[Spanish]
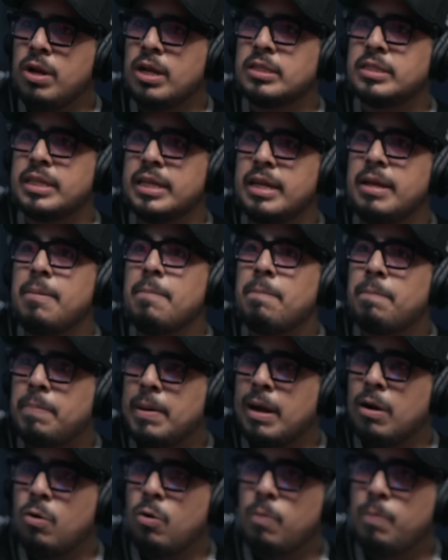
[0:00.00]
así
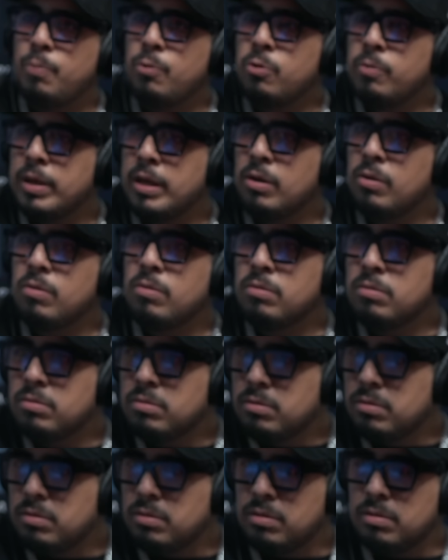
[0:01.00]
pagó por
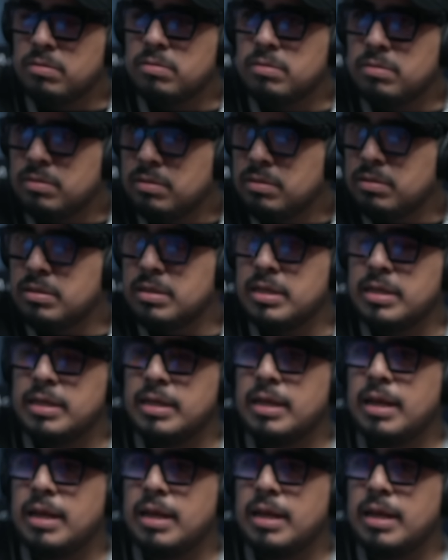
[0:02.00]
verlo en